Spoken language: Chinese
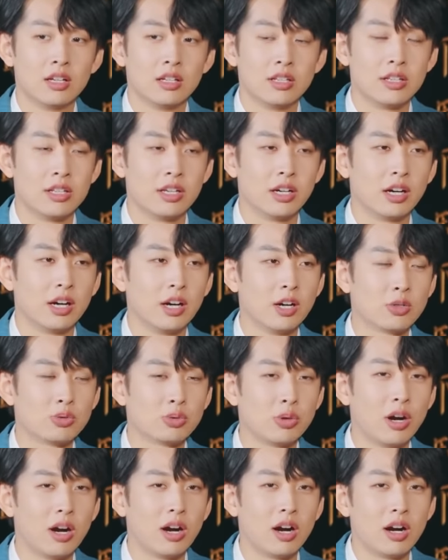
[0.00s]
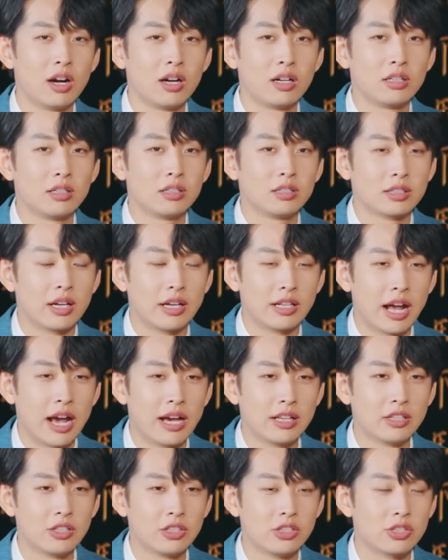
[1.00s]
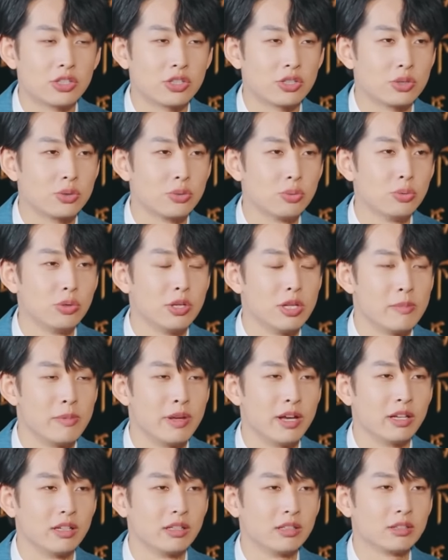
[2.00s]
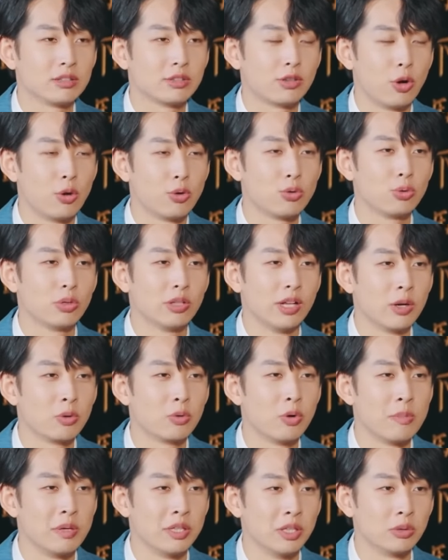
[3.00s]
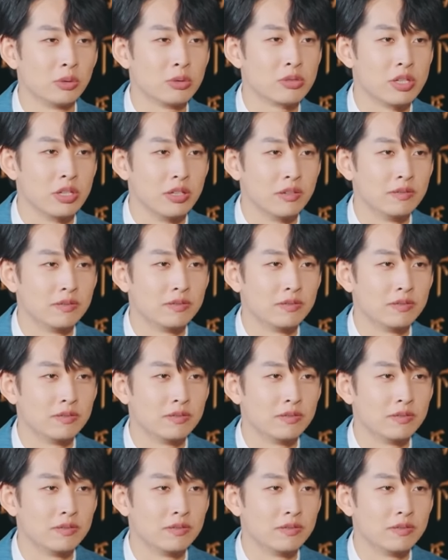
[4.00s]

你和双儿给他的食物里面投入了他过敏的东西。